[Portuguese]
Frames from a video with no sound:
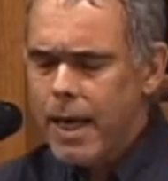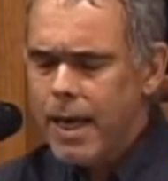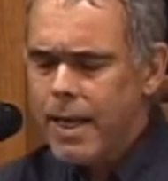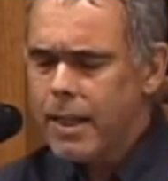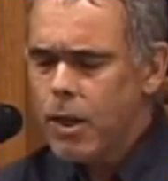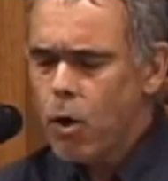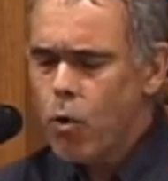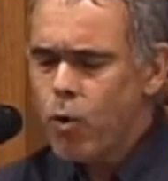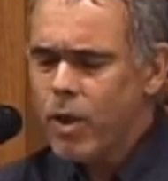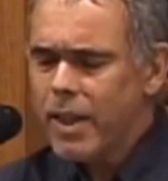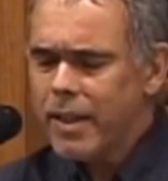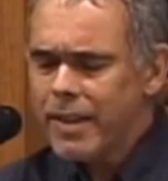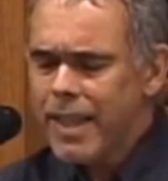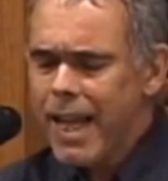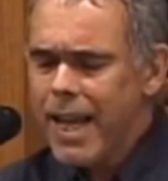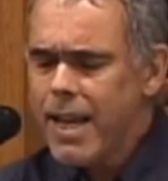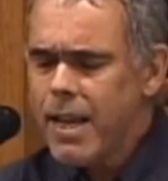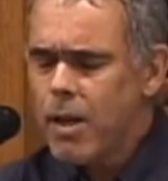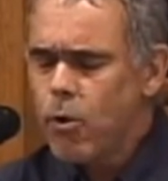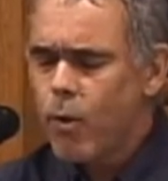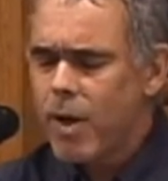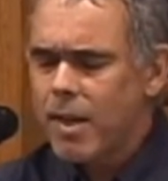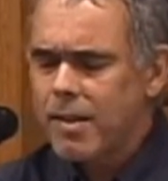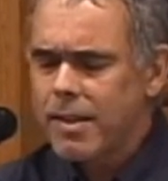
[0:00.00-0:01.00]
Então, o que está
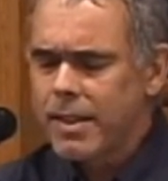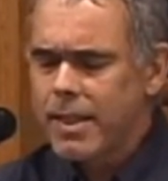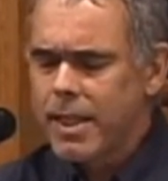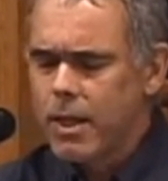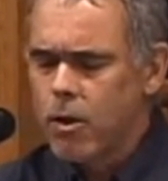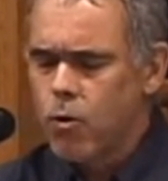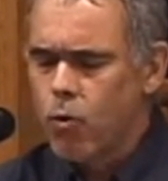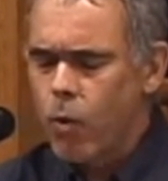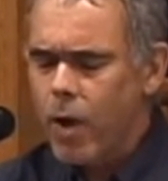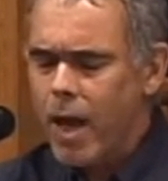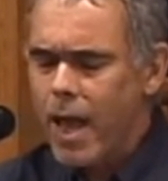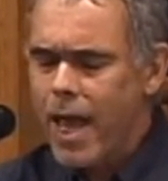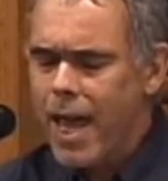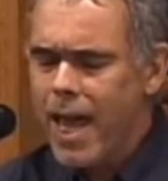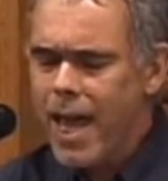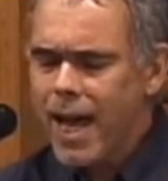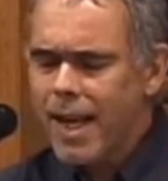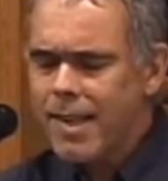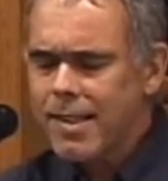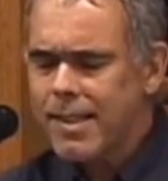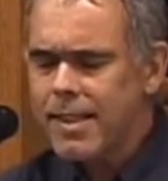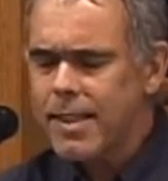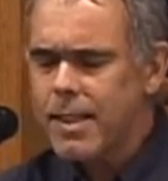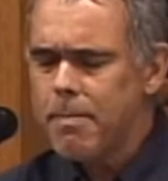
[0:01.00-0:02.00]
em questão é,
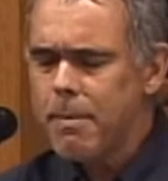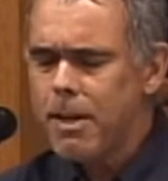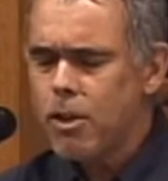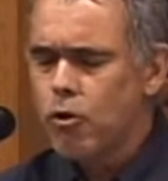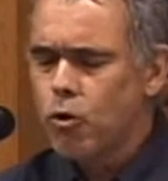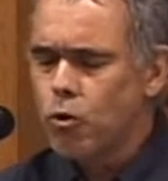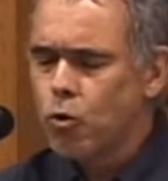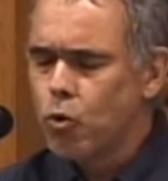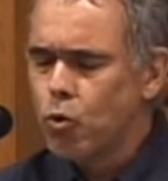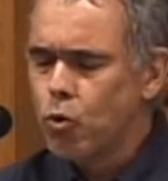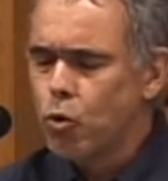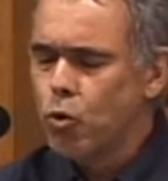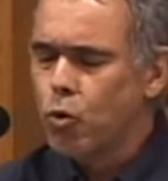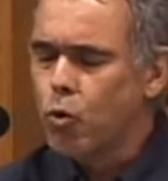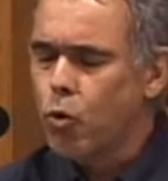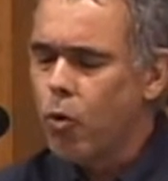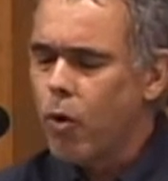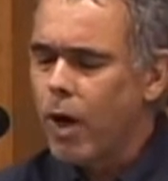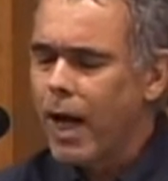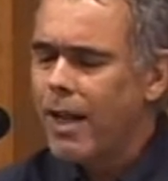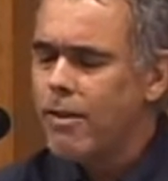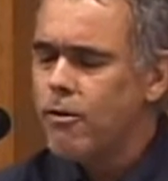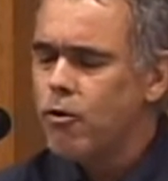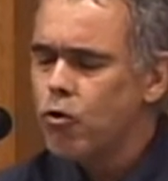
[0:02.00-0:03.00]
acima de tudo,
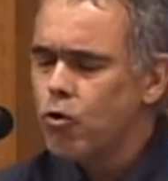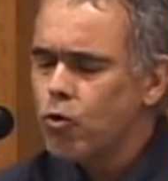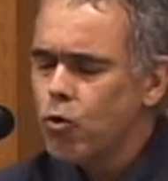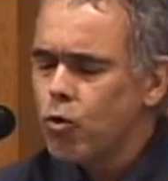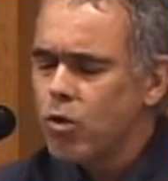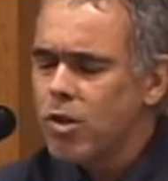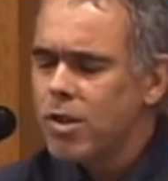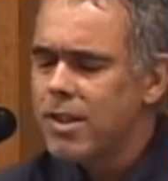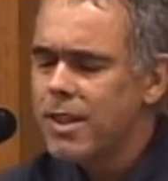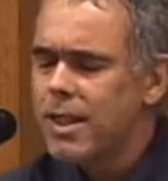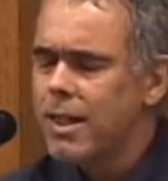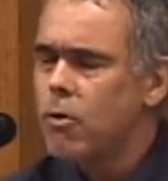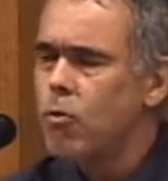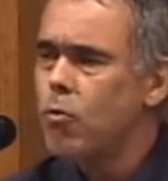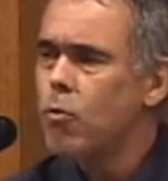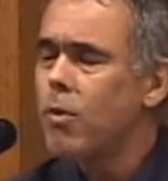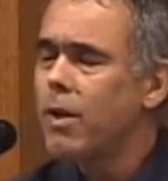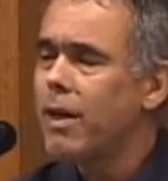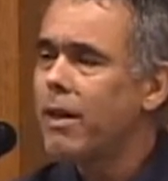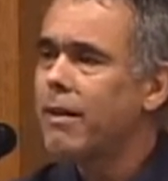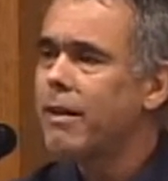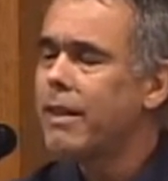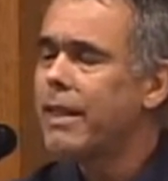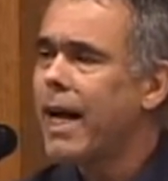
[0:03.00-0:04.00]
a discussão
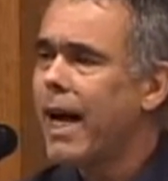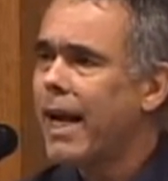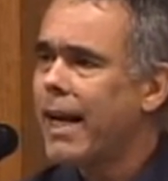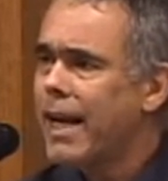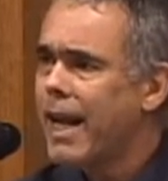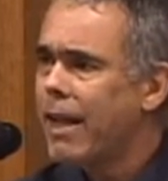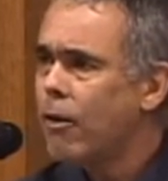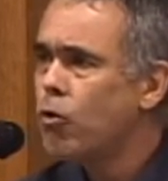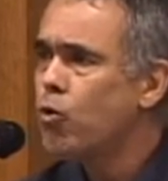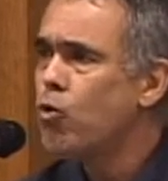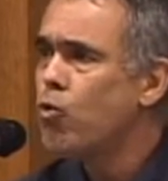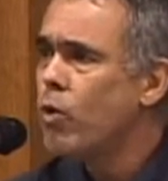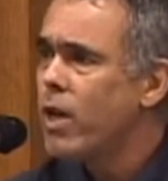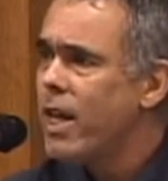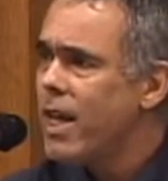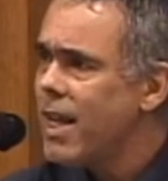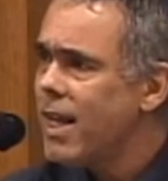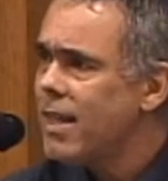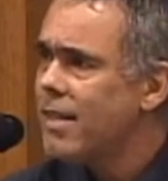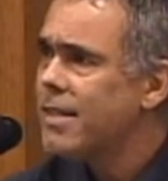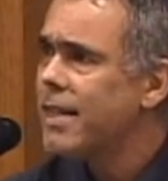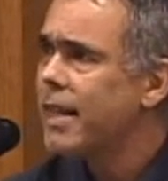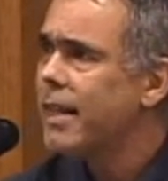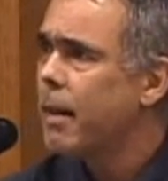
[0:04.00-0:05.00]
da
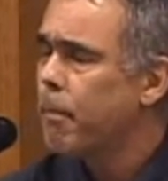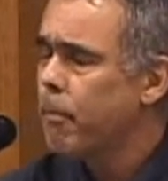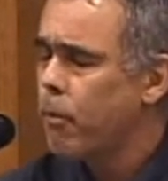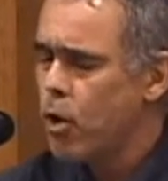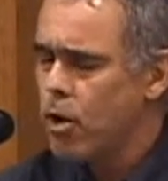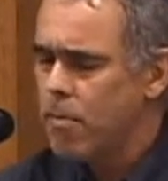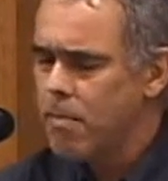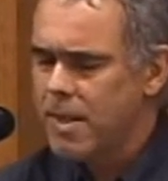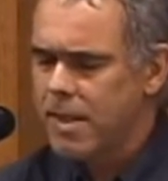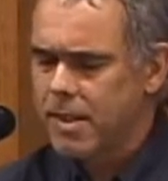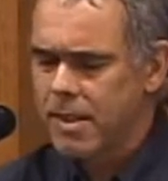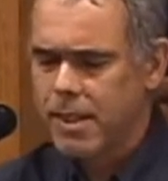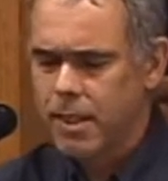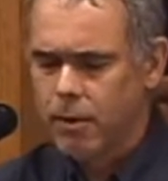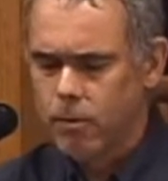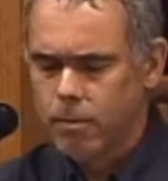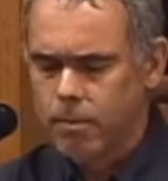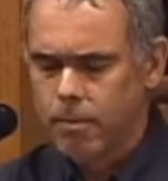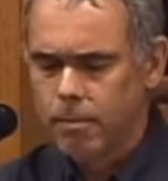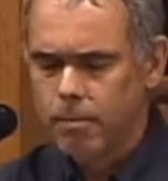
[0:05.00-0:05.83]
natureza da proibição.